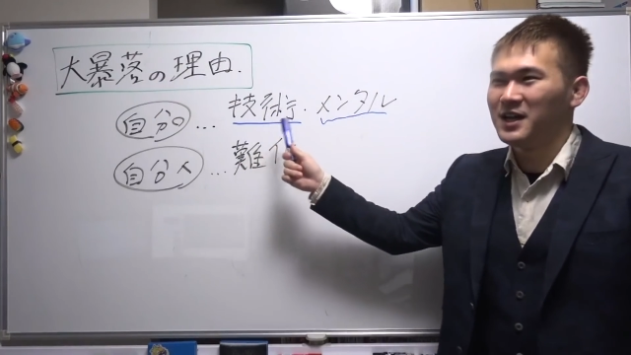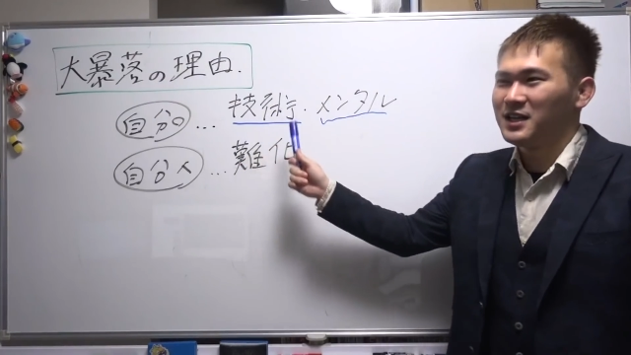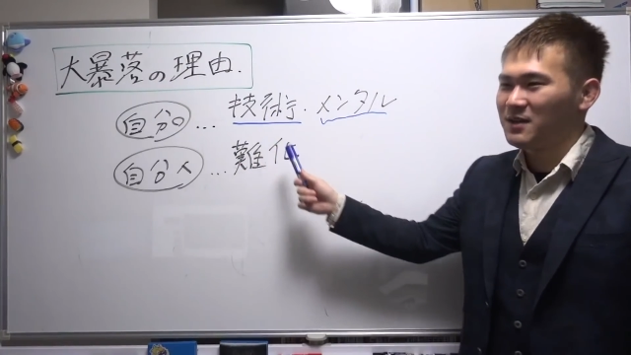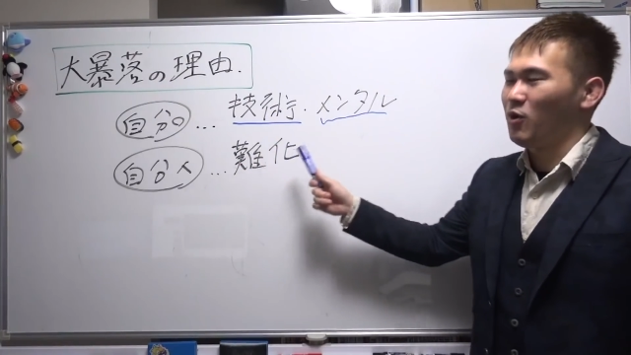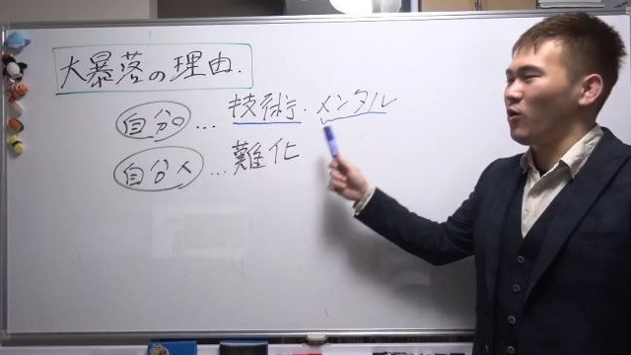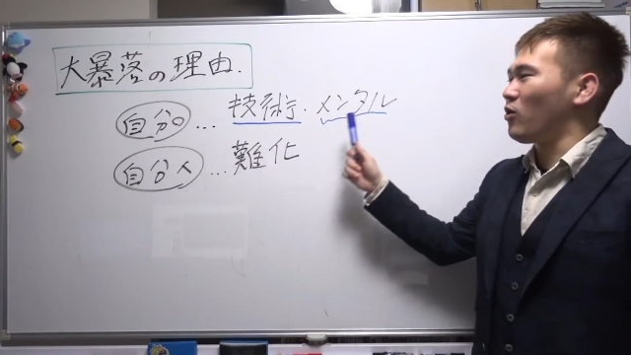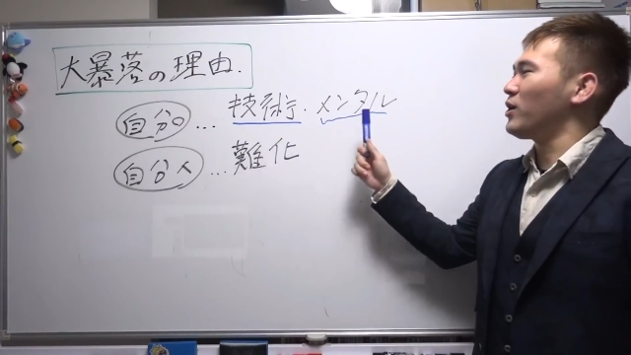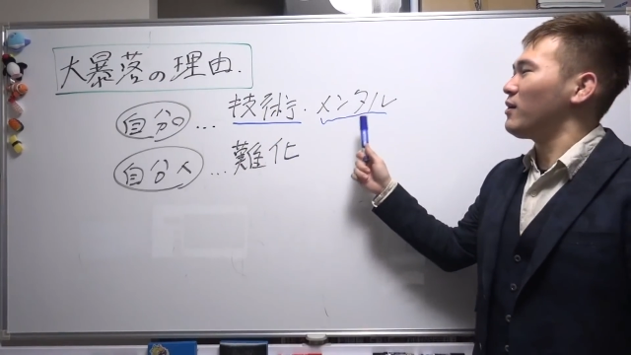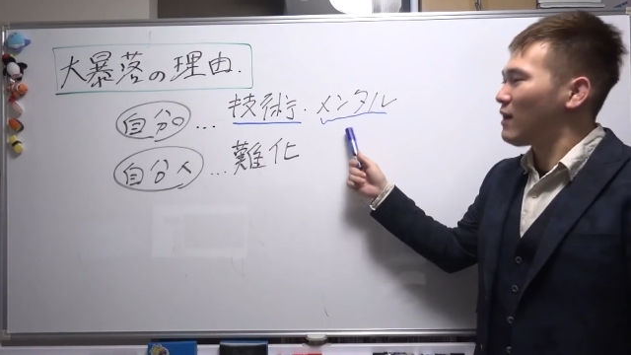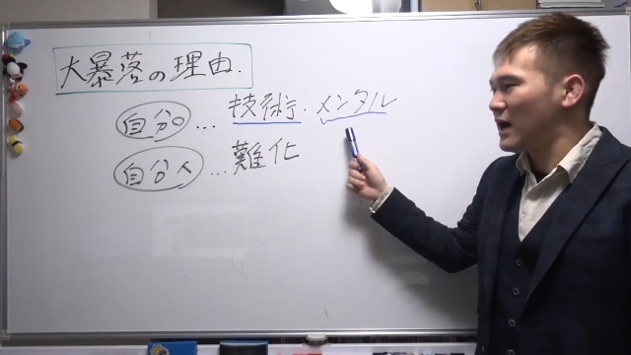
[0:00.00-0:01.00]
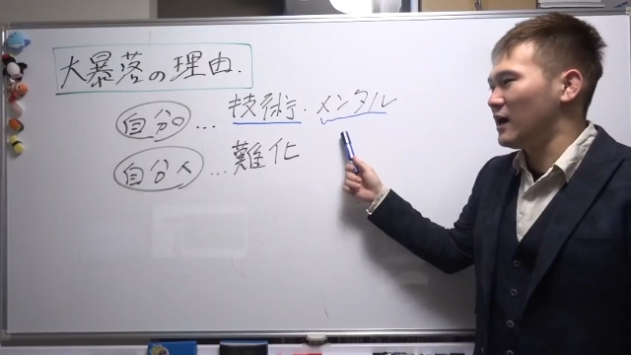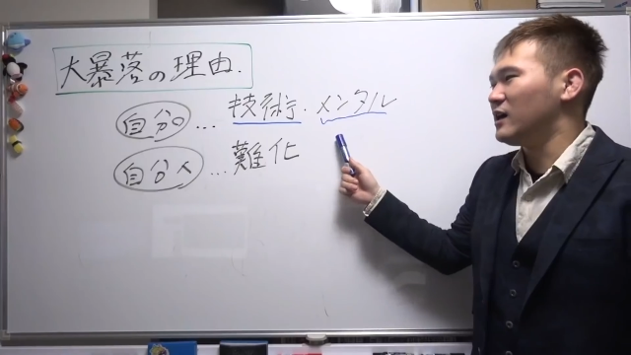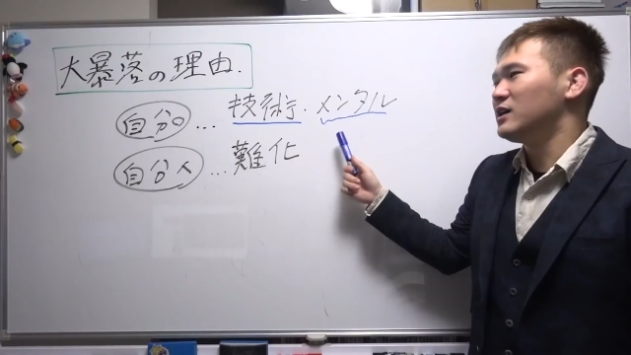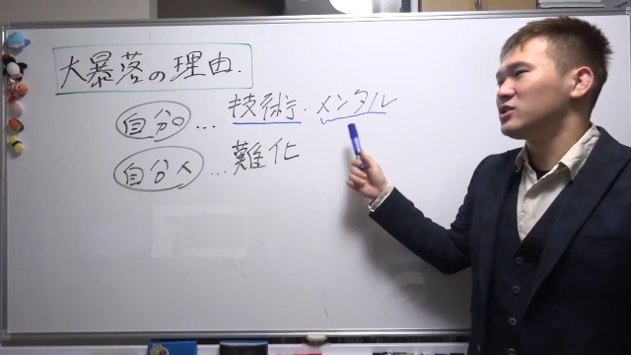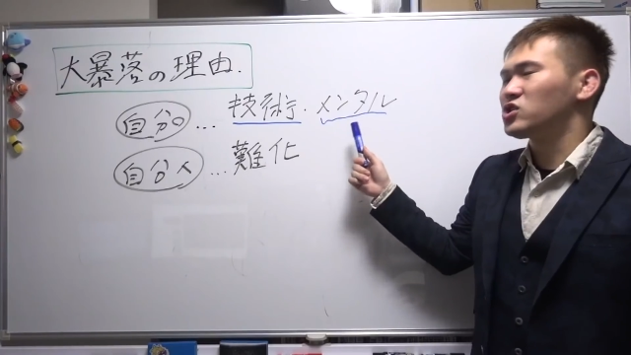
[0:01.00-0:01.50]
でも、これは、
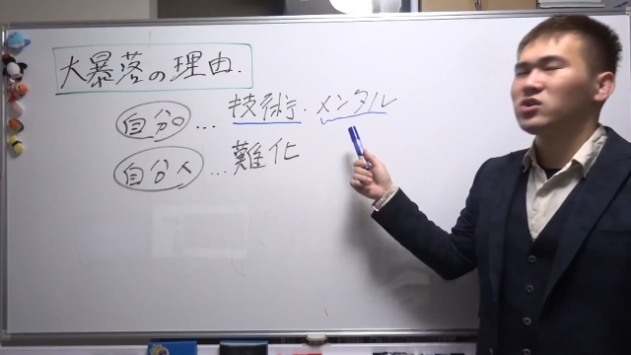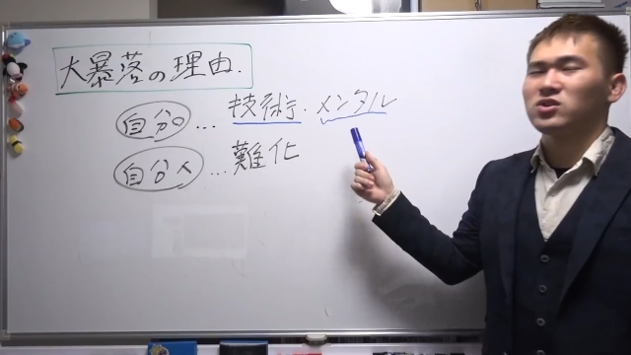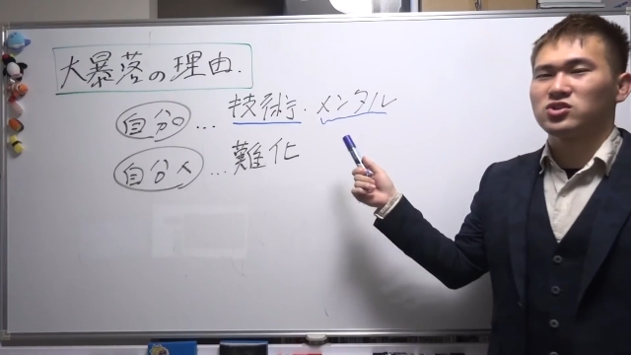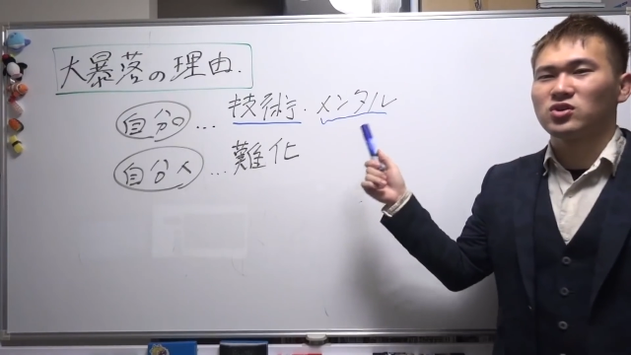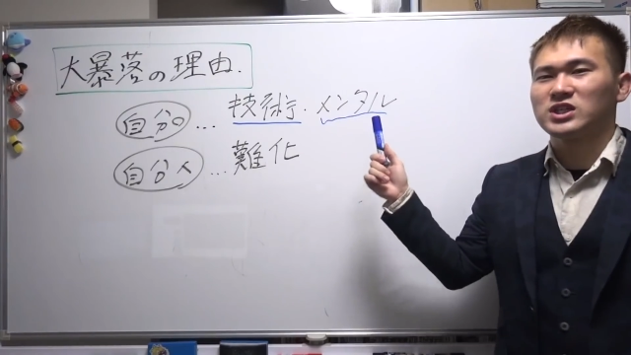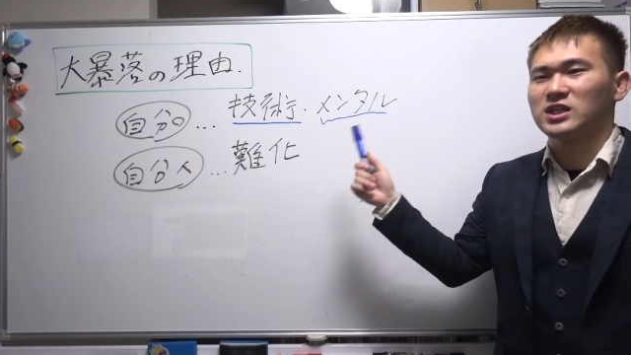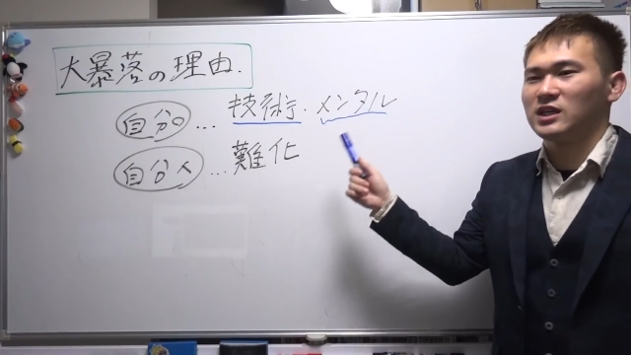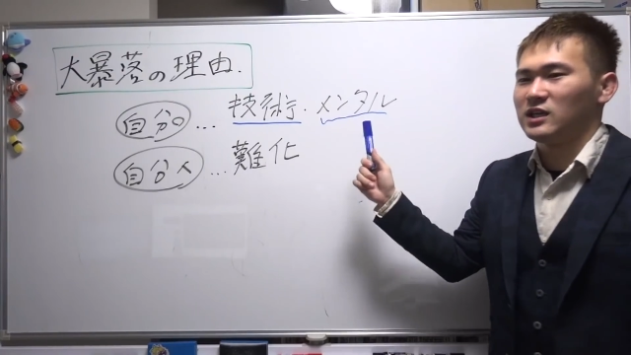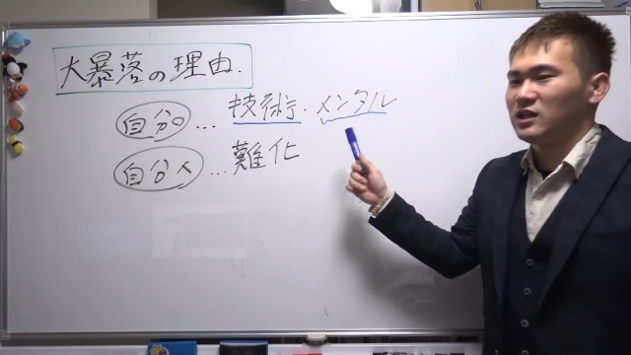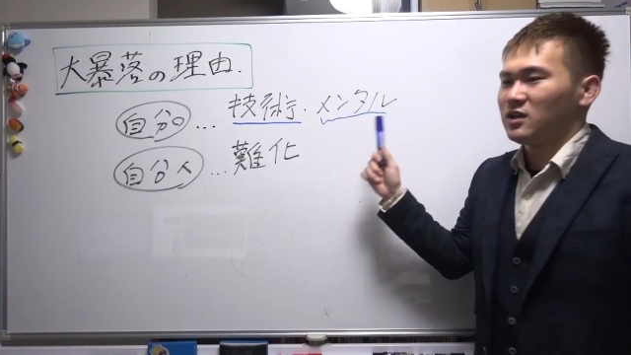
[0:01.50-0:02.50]
ちょっと正直、